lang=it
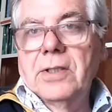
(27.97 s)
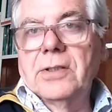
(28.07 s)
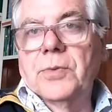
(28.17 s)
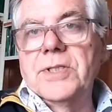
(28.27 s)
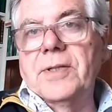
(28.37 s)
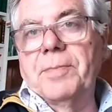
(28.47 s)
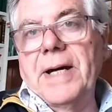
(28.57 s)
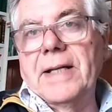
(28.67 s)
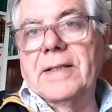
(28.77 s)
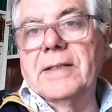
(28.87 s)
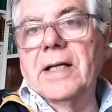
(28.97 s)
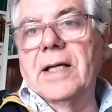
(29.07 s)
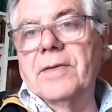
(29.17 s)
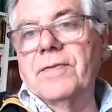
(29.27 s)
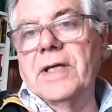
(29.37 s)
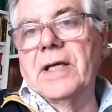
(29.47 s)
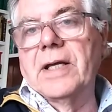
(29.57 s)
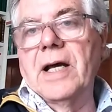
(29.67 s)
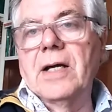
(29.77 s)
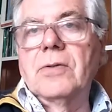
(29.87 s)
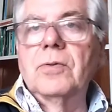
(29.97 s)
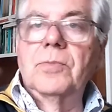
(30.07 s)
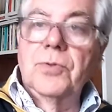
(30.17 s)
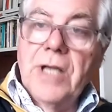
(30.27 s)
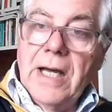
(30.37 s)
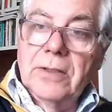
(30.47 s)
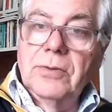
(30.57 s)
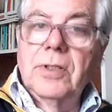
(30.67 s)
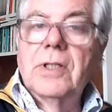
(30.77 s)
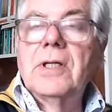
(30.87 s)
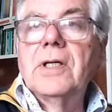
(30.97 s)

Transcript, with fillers: di questa parte della riviera con Brugnato